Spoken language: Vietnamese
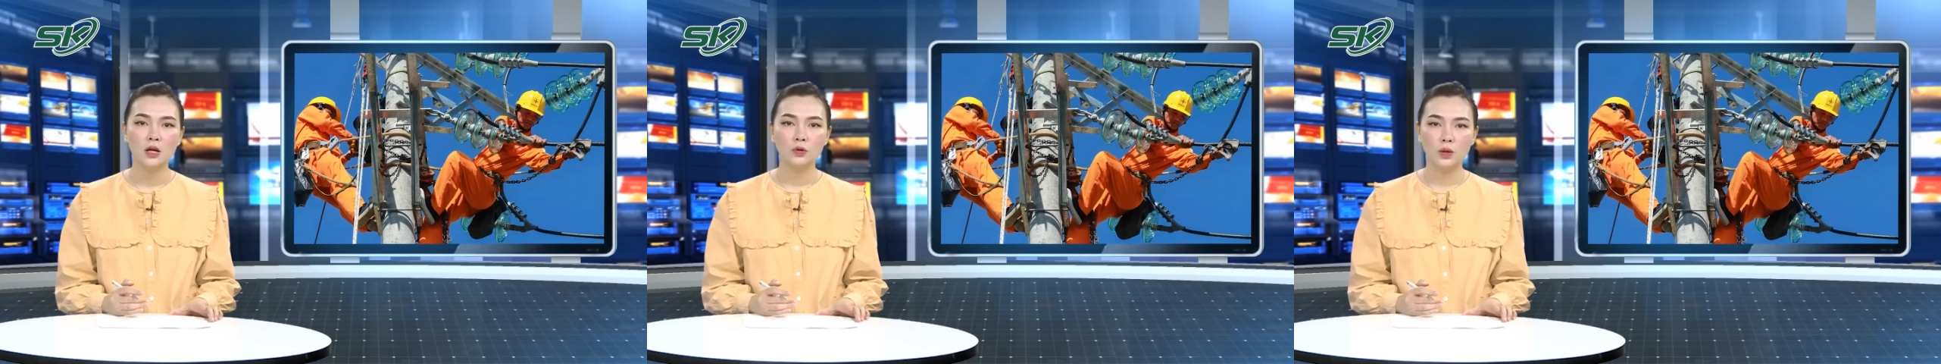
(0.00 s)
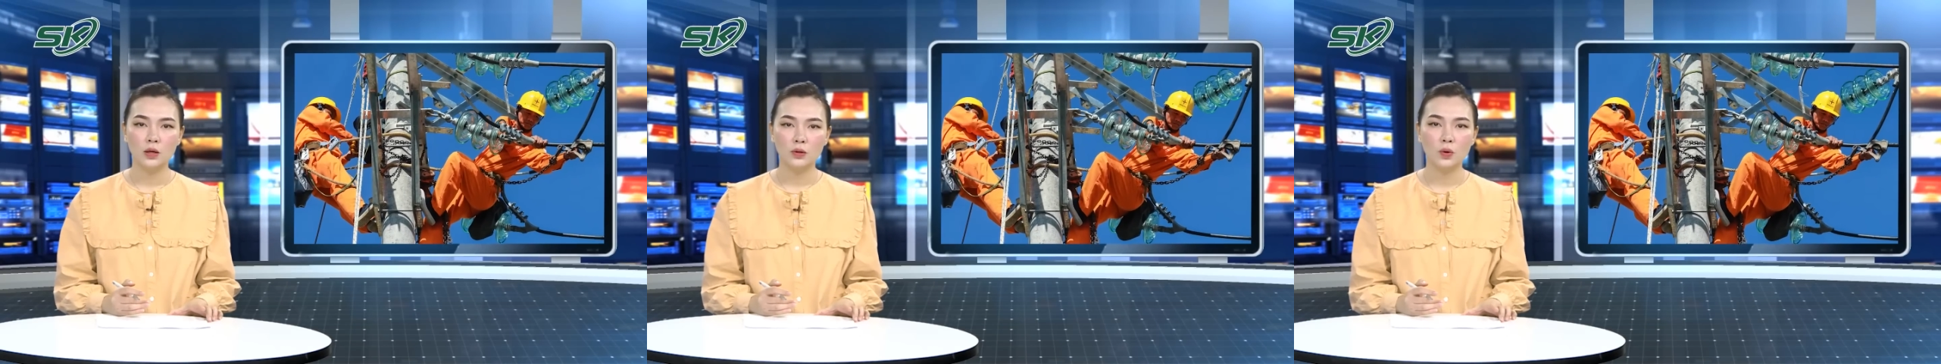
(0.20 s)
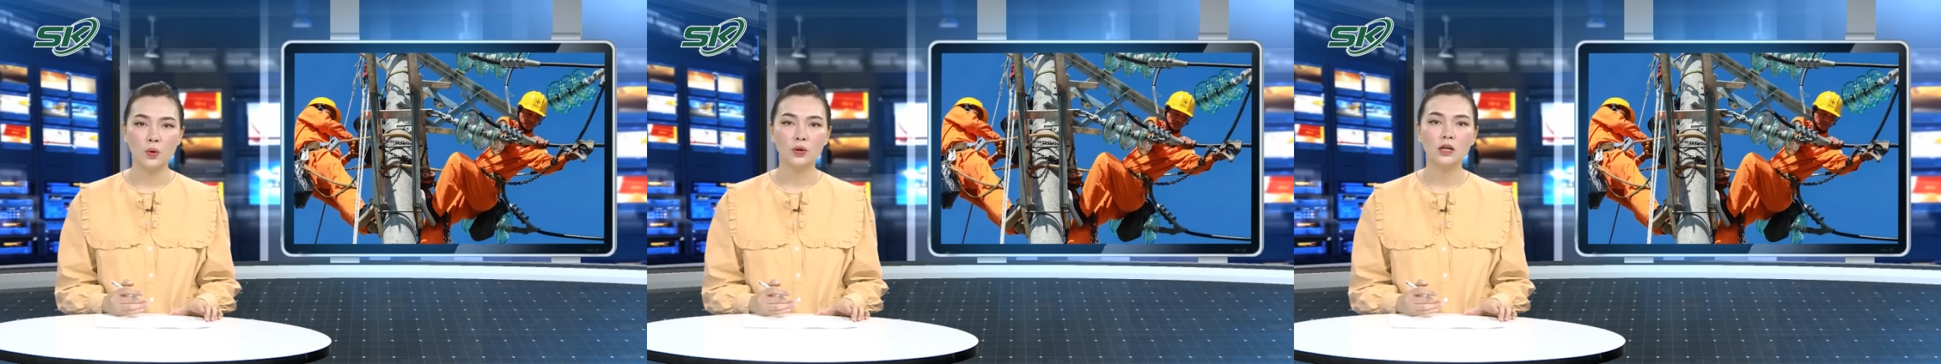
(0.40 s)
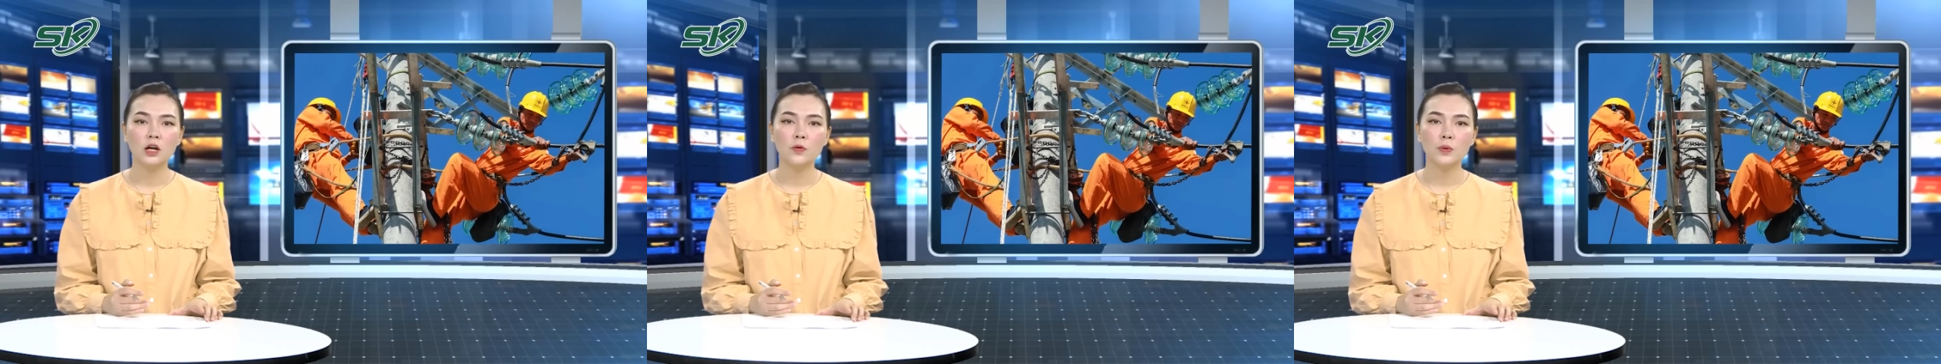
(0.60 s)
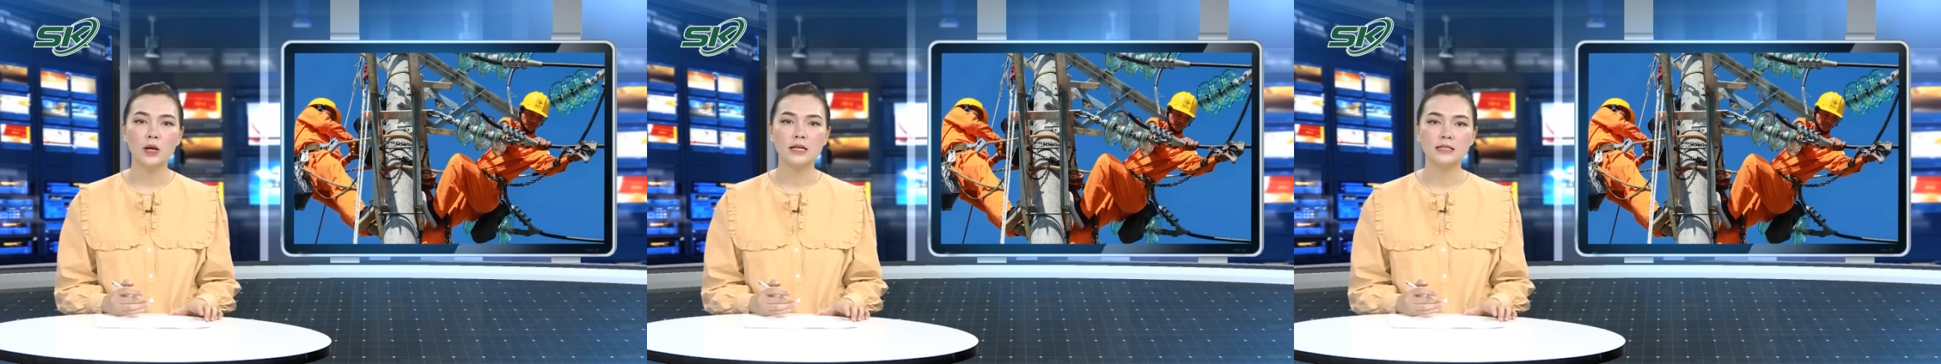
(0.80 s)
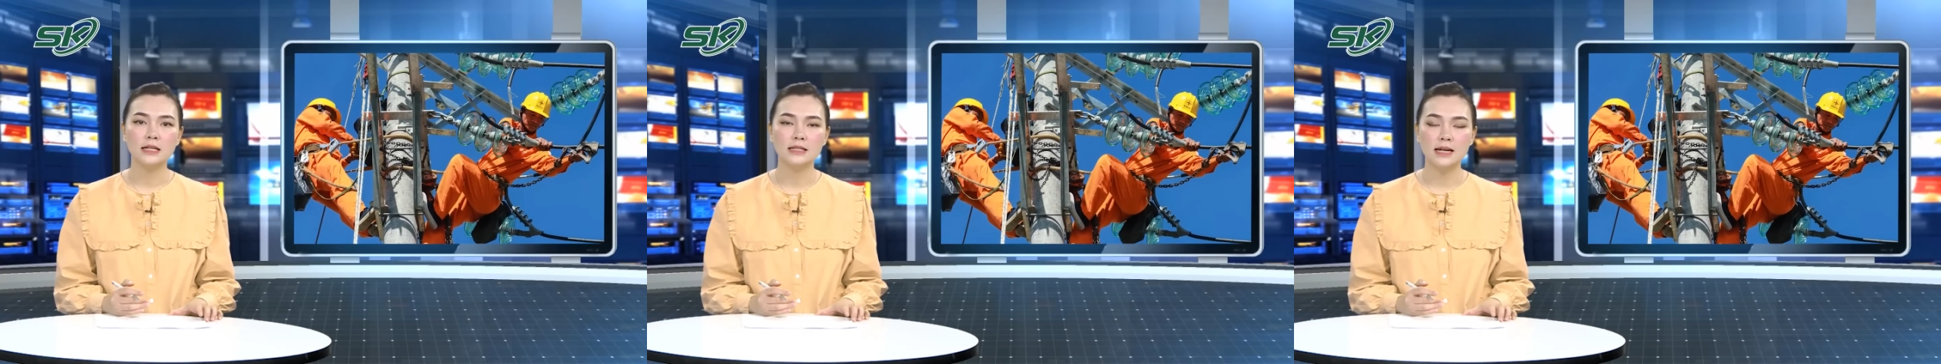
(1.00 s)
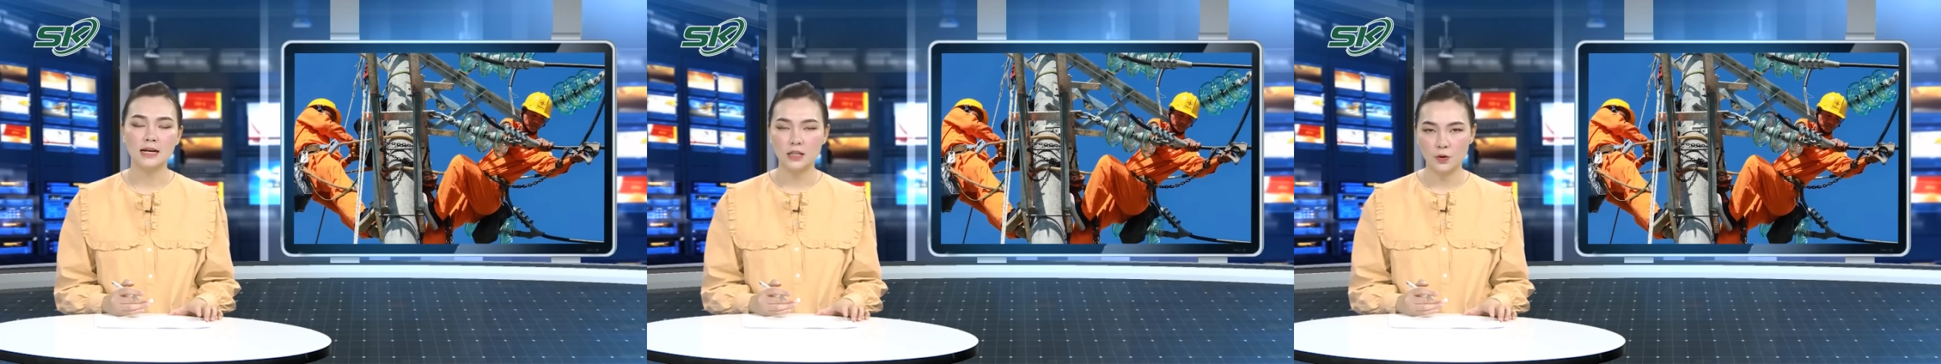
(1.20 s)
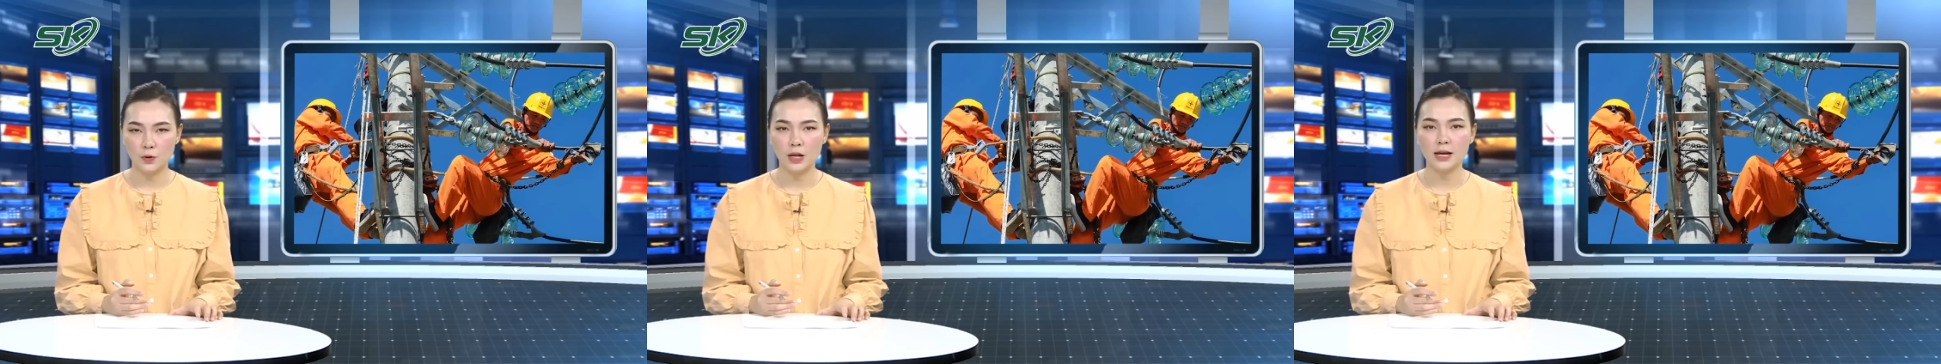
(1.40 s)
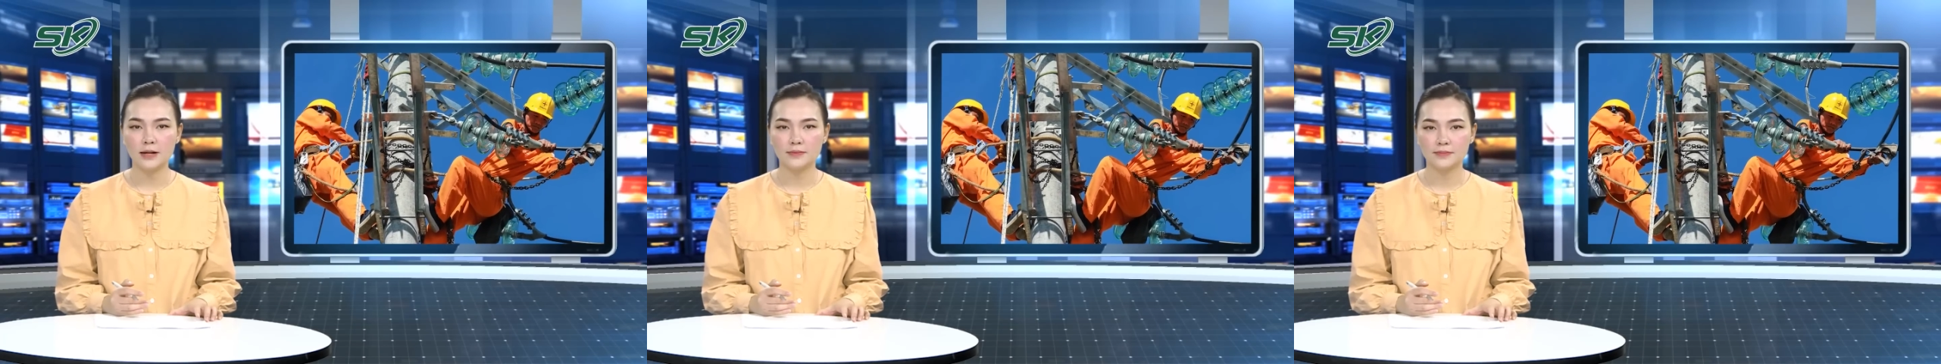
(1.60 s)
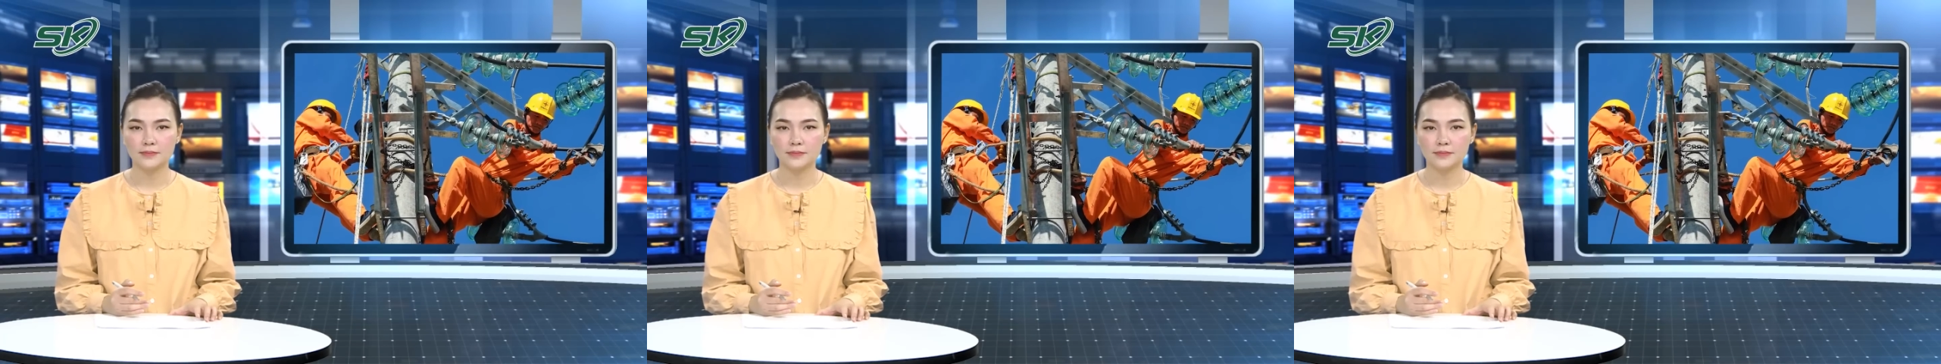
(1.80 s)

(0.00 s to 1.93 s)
tuyệt đối không để xảy ra thiếu điện.